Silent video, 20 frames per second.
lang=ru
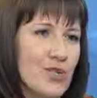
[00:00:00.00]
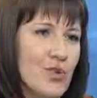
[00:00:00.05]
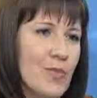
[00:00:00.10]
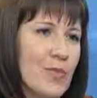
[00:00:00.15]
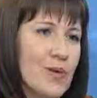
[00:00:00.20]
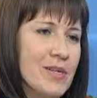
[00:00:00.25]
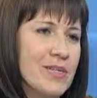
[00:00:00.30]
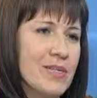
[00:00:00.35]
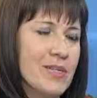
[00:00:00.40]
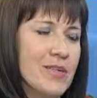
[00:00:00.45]

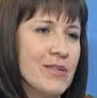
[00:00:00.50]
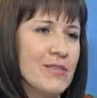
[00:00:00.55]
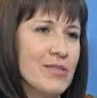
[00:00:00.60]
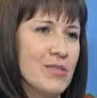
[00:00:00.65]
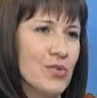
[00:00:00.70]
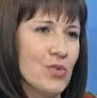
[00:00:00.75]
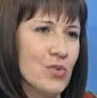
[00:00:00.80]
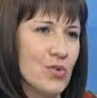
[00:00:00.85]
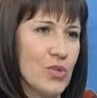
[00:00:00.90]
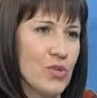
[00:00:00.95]
Кубань славится
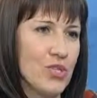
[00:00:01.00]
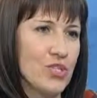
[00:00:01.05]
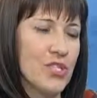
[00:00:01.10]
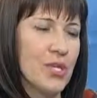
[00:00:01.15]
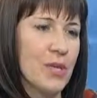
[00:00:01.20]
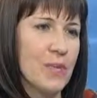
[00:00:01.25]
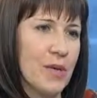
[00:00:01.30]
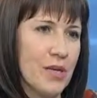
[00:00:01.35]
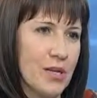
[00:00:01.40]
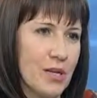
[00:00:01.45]

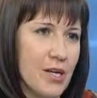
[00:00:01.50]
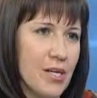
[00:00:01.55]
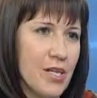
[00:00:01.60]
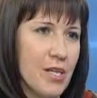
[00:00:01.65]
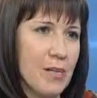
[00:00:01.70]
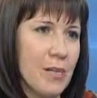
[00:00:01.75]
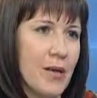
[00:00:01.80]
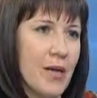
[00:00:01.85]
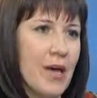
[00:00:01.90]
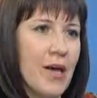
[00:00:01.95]
студенческими
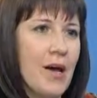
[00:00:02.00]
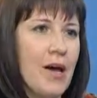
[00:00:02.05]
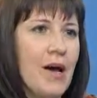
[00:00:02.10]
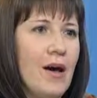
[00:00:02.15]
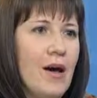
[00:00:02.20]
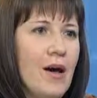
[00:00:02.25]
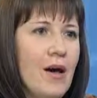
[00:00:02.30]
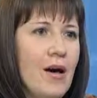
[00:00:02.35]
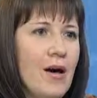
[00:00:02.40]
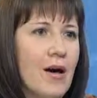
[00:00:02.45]
отрядами.
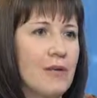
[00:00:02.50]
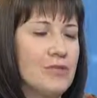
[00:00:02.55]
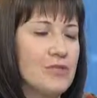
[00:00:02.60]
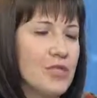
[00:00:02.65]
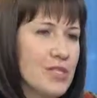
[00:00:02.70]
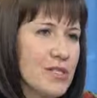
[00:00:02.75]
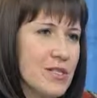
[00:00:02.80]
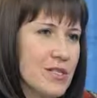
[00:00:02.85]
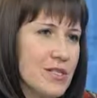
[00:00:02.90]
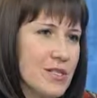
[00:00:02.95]
А, в
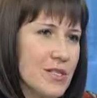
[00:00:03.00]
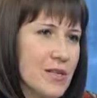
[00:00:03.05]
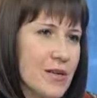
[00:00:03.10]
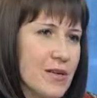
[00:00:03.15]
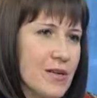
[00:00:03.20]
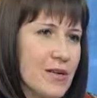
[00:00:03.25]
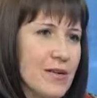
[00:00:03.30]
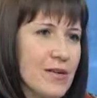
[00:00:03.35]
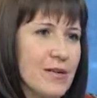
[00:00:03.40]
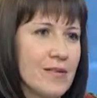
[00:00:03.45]
частности,
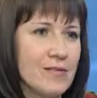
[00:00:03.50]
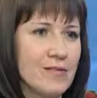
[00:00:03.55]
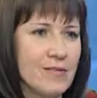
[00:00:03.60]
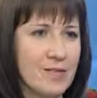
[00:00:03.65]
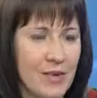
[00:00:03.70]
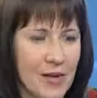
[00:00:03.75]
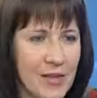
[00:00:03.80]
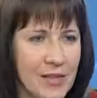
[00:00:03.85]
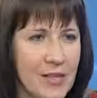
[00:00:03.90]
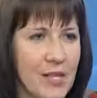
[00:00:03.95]
э,
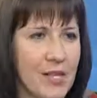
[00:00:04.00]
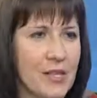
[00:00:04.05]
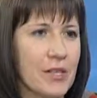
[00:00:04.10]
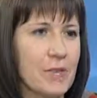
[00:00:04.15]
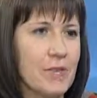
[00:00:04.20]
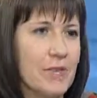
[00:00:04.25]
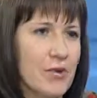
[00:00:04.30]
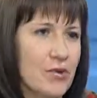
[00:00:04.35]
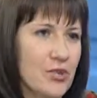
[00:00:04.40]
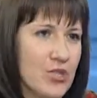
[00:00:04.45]
отряды
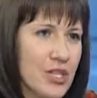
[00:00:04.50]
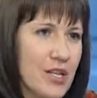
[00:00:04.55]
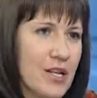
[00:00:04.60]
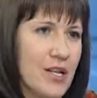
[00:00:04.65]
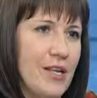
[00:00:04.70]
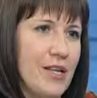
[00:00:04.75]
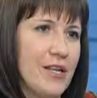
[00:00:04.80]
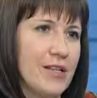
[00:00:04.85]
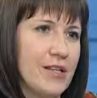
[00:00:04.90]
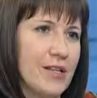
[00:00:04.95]
прошлых
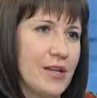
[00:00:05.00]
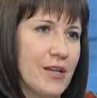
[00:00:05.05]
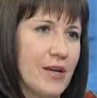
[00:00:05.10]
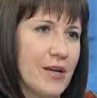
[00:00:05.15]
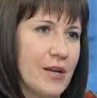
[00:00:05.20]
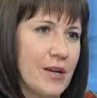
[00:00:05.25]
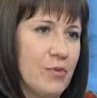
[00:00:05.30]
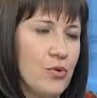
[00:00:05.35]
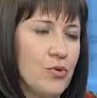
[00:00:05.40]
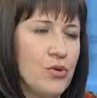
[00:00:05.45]
лет э,
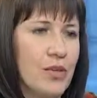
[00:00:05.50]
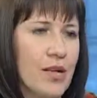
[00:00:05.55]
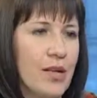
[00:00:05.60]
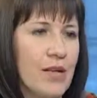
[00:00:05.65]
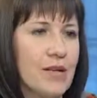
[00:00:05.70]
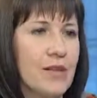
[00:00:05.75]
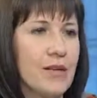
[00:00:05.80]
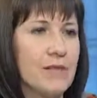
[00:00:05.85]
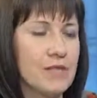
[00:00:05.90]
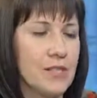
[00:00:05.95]

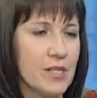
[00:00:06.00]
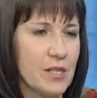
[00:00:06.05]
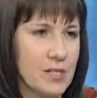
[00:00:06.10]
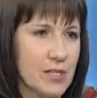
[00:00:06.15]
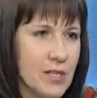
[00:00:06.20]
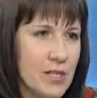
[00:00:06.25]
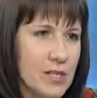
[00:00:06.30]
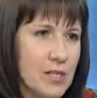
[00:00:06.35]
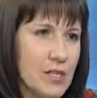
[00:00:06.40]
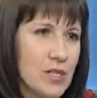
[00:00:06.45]
работали на
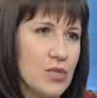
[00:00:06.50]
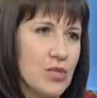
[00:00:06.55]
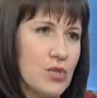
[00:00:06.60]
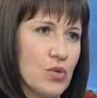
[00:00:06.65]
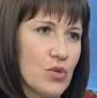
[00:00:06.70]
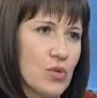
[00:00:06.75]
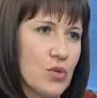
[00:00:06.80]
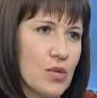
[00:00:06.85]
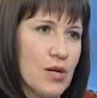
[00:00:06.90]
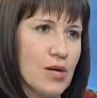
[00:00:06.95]
всероссийских
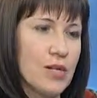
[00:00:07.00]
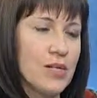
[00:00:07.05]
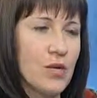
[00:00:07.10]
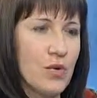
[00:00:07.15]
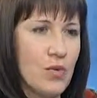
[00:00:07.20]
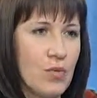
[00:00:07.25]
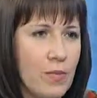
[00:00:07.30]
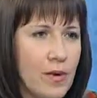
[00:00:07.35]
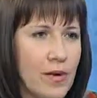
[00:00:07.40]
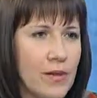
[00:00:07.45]
стройках. На
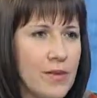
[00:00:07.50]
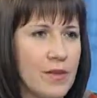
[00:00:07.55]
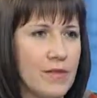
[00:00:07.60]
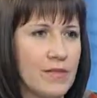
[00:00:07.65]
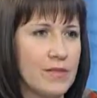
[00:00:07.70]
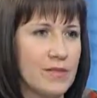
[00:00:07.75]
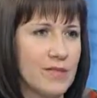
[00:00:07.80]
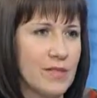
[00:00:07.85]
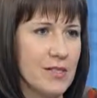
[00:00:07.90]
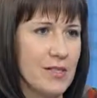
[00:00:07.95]
Кубани
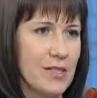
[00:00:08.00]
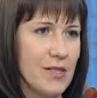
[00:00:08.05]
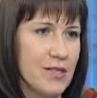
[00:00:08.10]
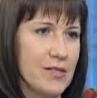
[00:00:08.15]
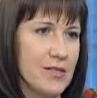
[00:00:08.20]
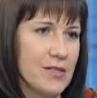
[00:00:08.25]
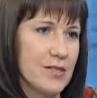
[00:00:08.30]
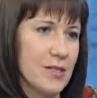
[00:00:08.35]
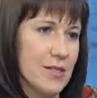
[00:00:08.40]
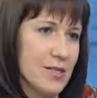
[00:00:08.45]

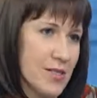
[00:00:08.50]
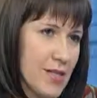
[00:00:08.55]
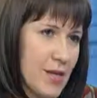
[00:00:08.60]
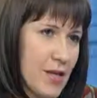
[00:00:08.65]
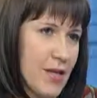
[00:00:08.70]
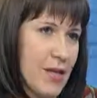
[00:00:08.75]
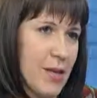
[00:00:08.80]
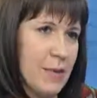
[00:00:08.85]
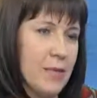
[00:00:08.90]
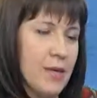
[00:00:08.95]
возводились
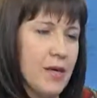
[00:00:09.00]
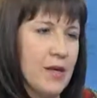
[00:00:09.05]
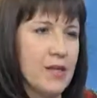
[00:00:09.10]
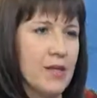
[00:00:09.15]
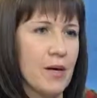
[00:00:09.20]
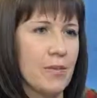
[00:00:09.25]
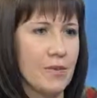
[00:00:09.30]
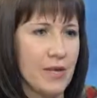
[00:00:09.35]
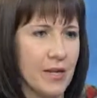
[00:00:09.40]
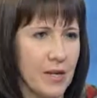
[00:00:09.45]
социальные объекты
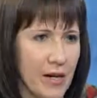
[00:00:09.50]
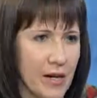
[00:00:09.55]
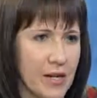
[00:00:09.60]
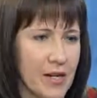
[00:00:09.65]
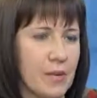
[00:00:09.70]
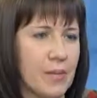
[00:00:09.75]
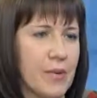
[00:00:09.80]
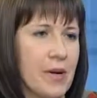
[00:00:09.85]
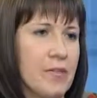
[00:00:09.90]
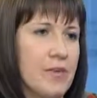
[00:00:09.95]

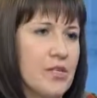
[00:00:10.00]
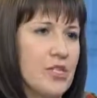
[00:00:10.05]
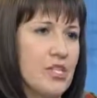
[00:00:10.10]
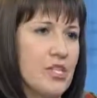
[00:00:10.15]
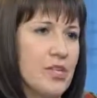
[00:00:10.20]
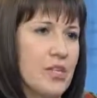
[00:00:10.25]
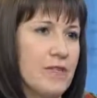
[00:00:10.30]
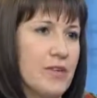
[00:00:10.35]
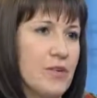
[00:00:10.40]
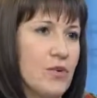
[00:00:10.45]

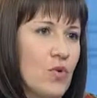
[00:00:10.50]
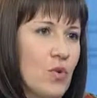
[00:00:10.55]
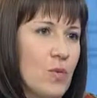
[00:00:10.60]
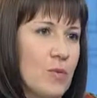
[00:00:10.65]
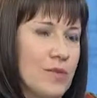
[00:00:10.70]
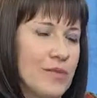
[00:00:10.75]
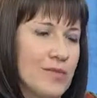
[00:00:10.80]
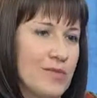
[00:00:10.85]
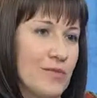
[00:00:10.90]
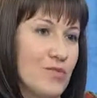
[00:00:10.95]
агропромышленного
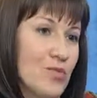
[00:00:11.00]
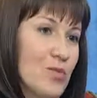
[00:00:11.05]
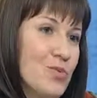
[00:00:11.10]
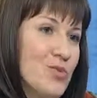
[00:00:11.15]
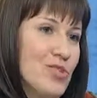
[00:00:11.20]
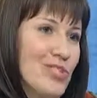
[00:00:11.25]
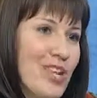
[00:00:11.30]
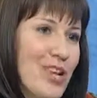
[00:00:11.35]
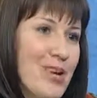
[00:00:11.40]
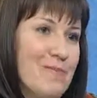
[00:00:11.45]
комплекса, в том
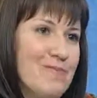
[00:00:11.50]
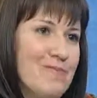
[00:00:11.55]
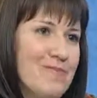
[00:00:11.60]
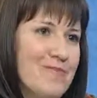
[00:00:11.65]
числе